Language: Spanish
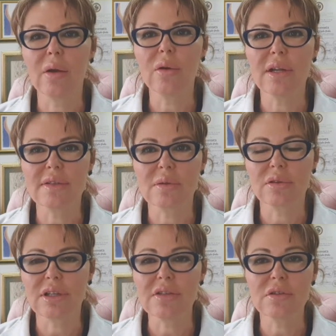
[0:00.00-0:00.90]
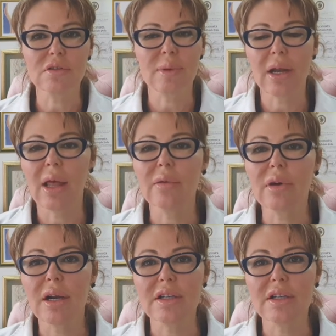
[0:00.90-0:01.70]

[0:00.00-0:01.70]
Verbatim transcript: con las gotas nos van a dar una